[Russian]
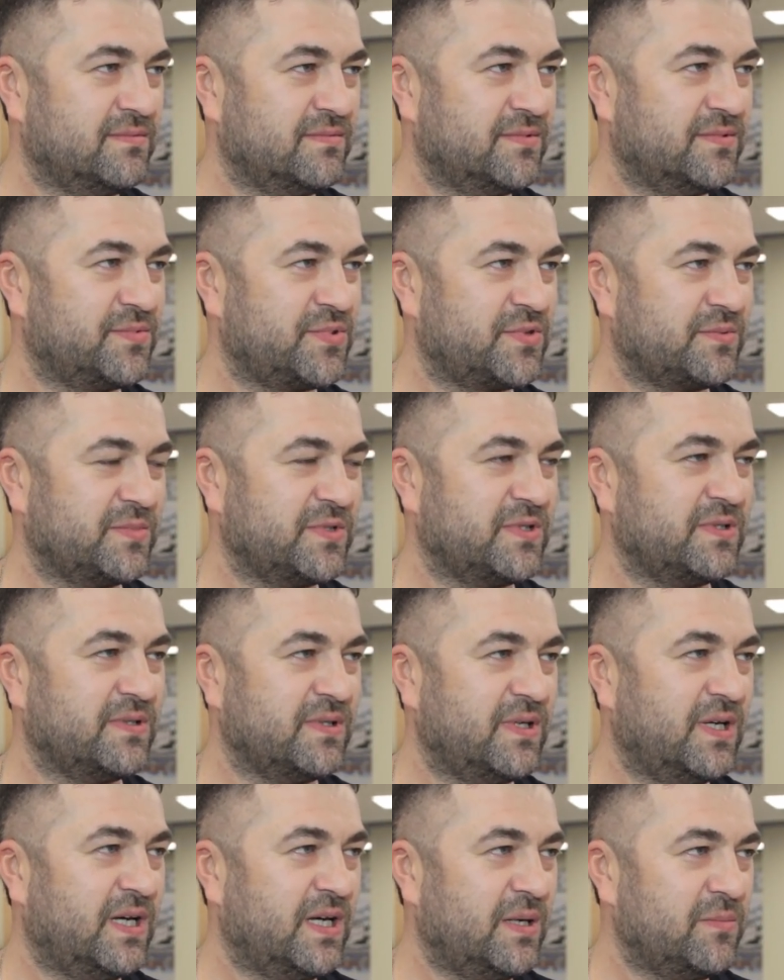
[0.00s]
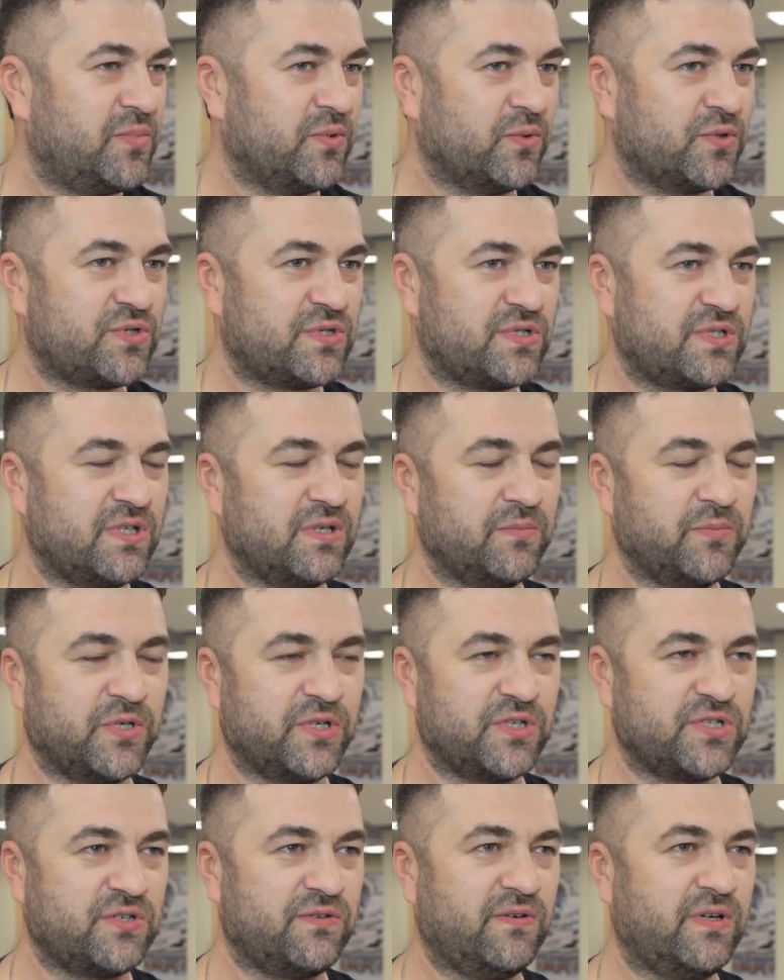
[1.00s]
в общем-то, очень сильно
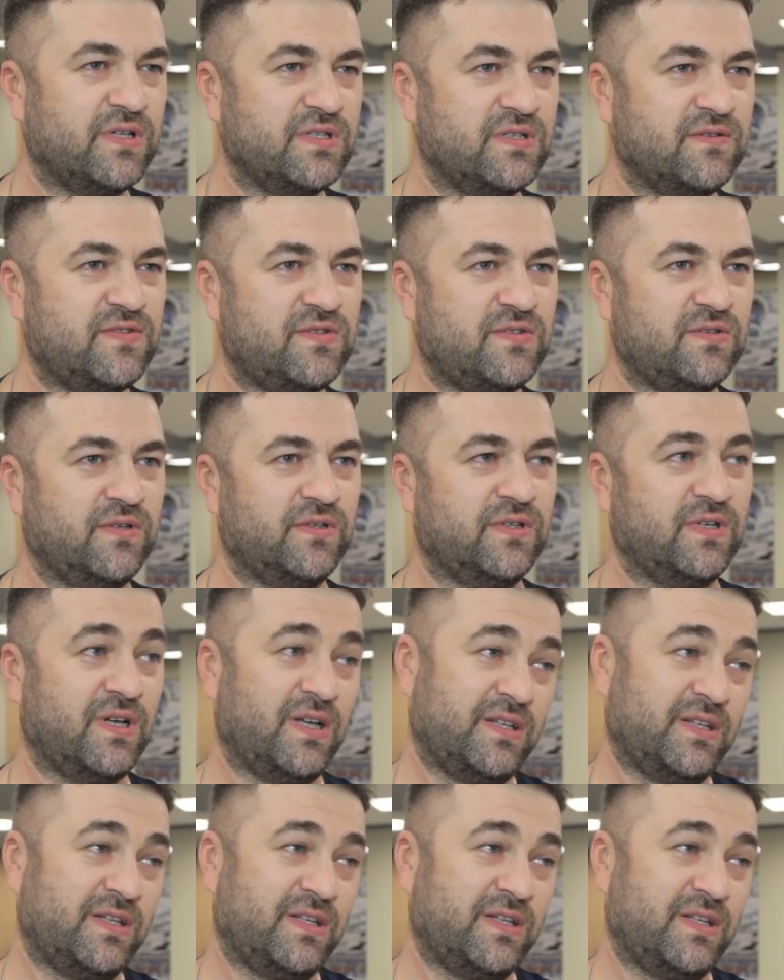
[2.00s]
переживает за все это.